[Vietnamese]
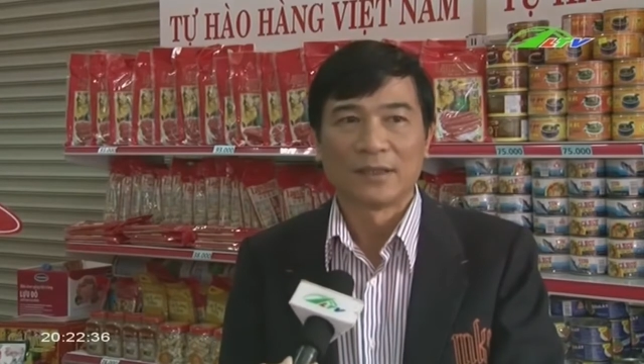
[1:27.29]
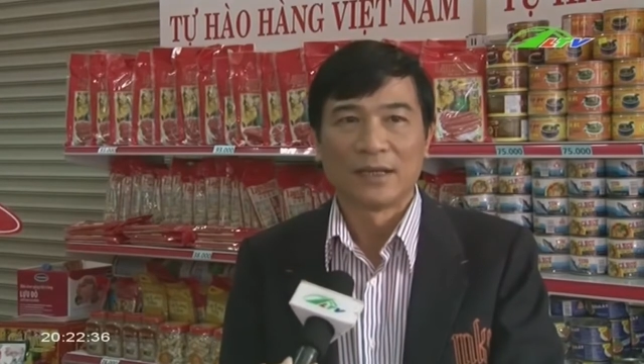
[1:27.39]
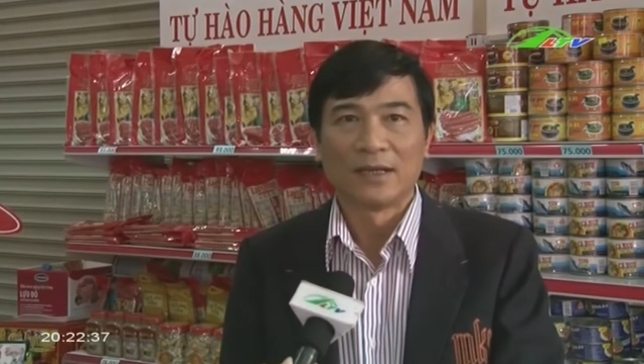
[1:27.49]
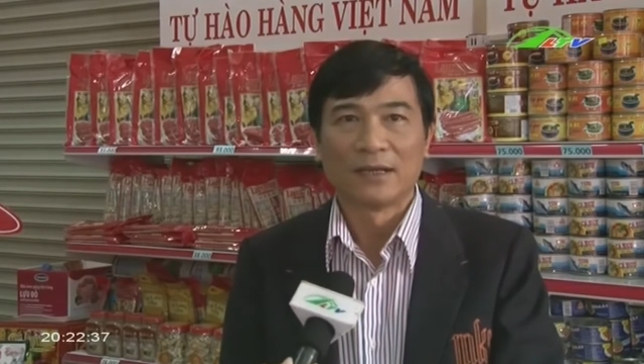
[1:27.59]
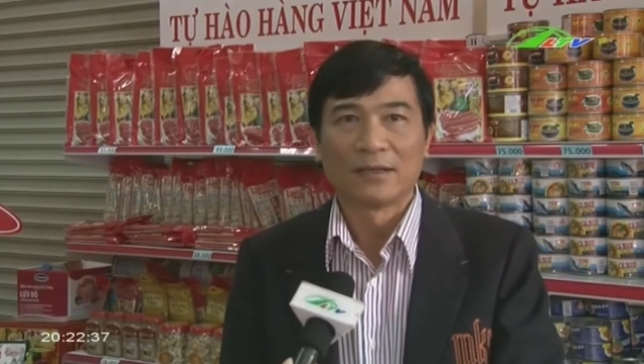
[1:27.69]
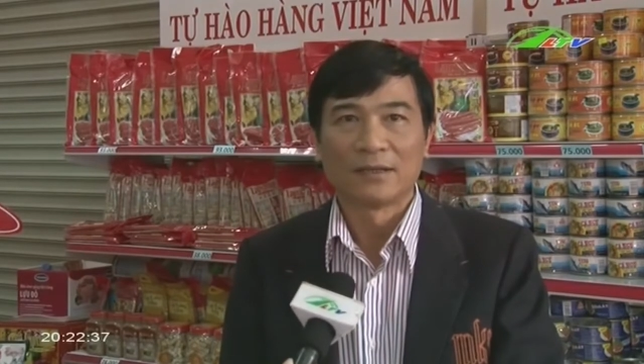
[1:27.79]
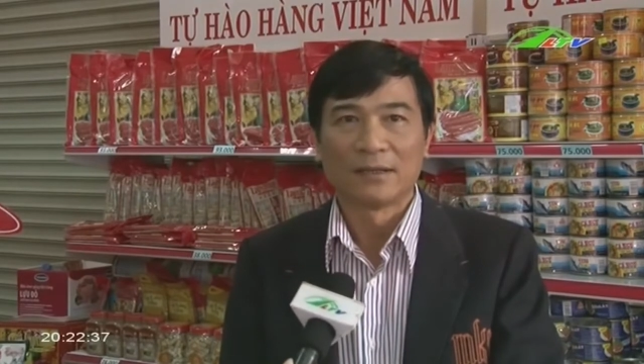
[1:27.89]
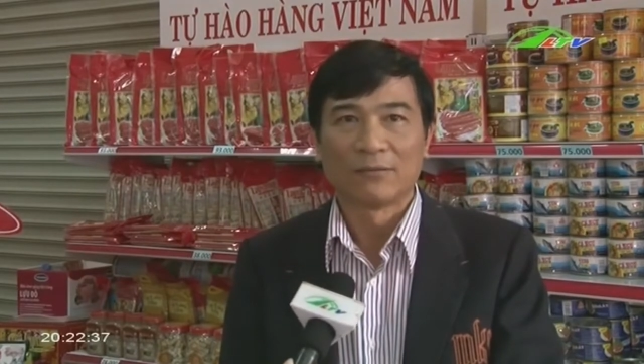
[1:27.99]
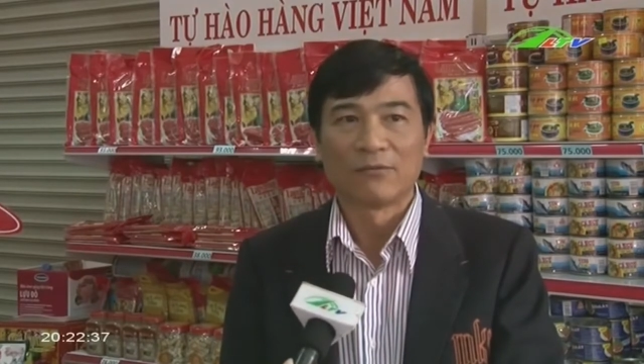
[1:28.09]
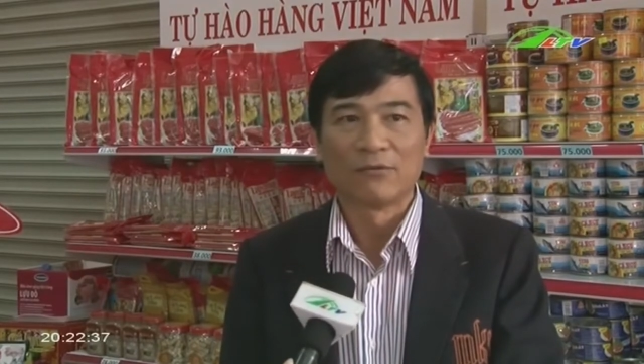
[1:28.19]
để
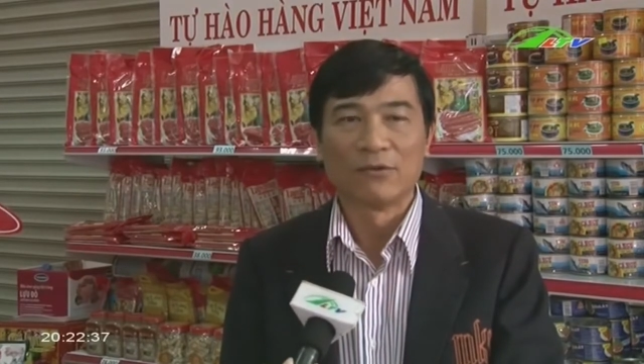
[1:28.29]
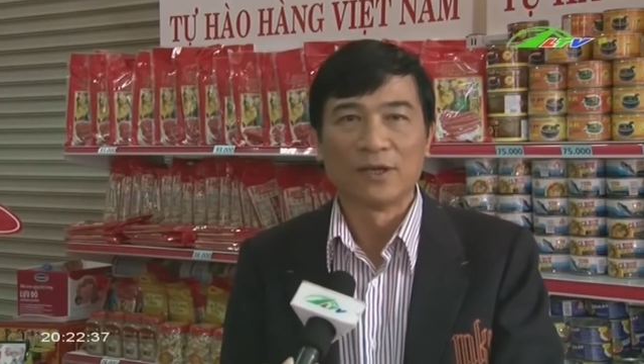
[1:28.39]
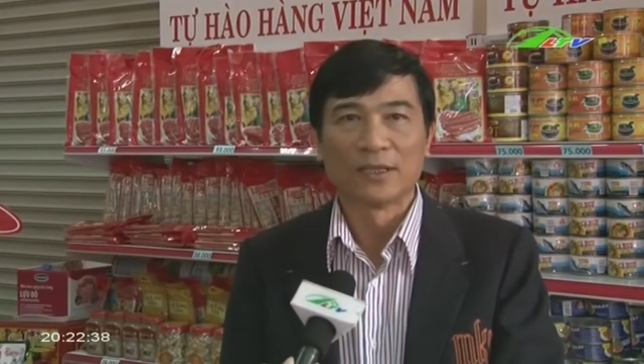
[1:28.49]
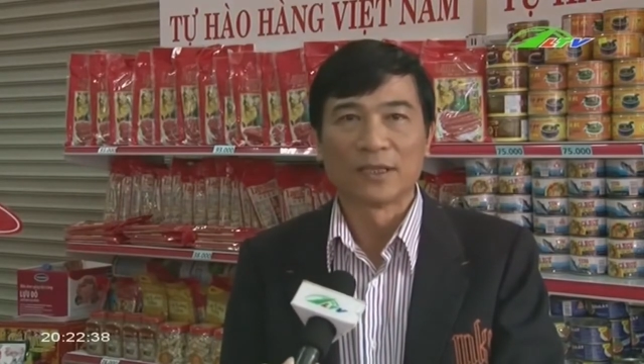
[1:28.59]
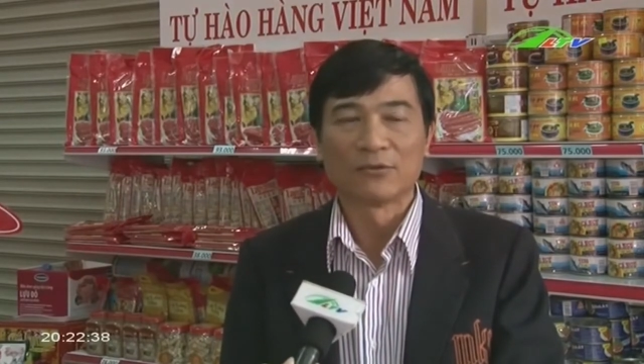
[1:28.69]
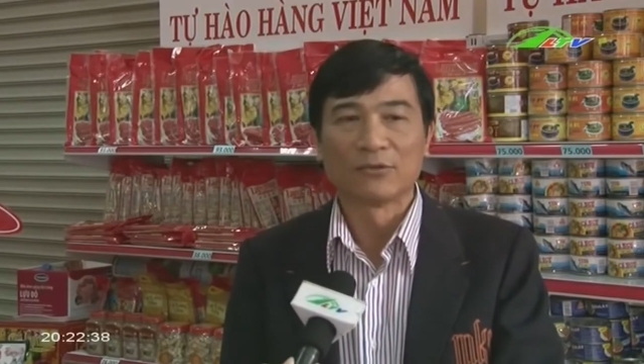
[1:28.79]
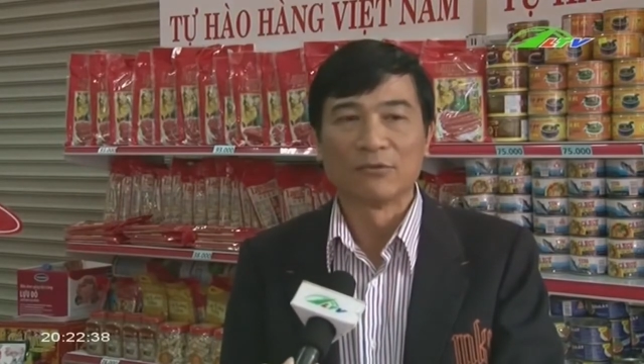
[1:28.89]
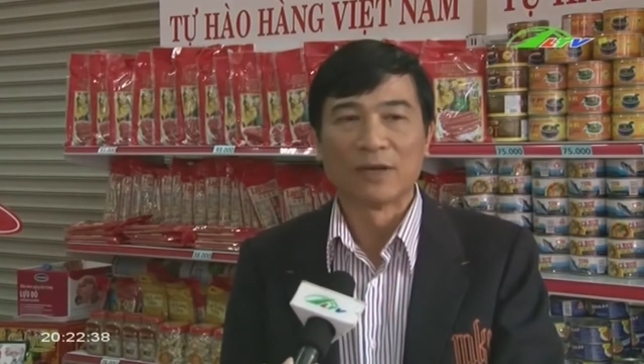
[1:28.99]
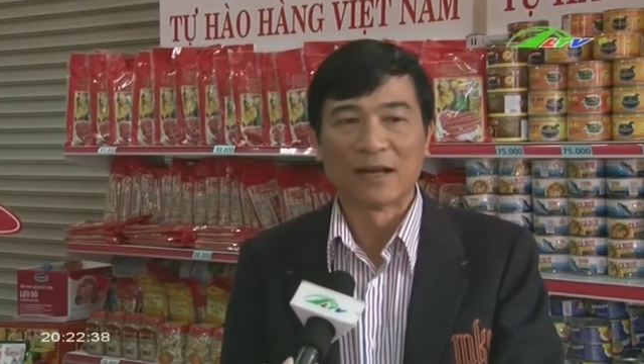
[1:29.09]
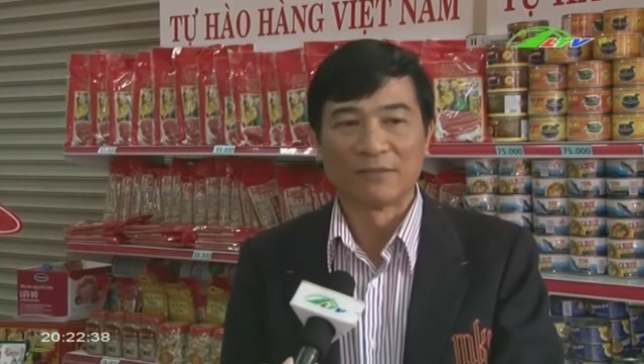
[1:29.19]
là phục vụ người tiêu
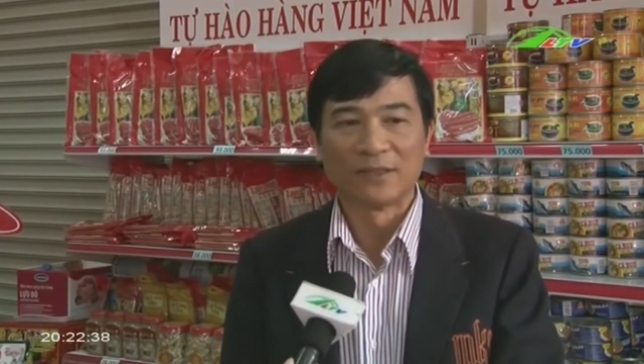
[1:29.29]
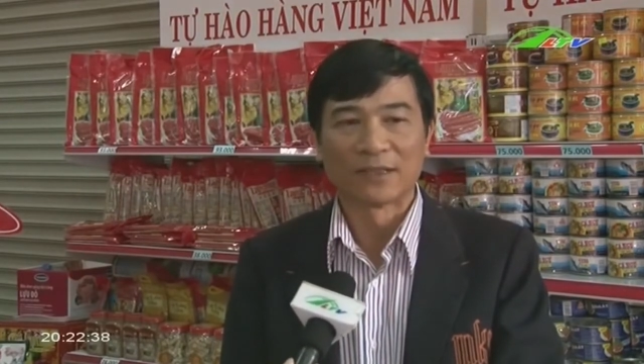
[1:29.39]
dùng hàng